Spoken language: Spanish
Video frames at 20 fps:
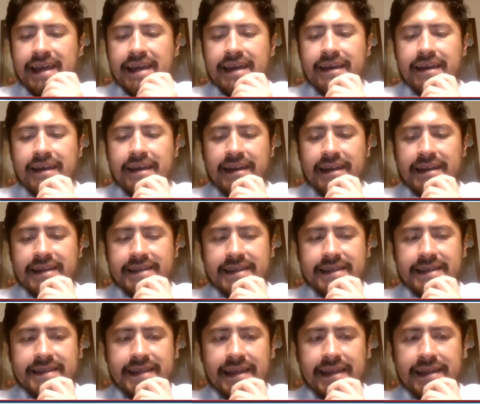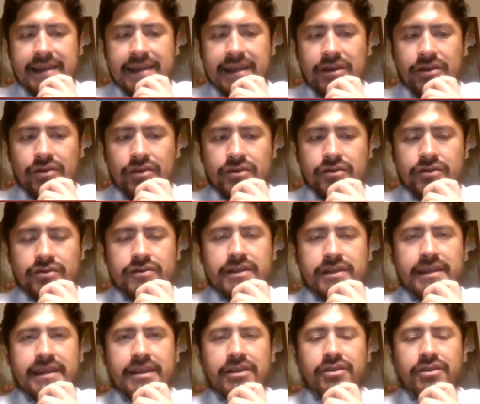Eh, en ese sentido, o sea,